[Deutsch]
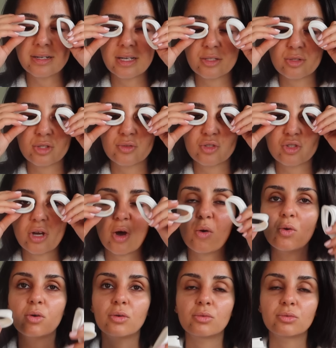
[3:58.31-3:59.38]
Also zwischen
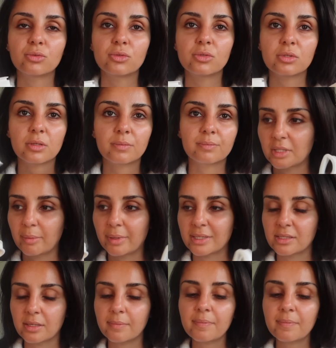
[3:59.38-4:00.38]
Auge und ähm, der Maske.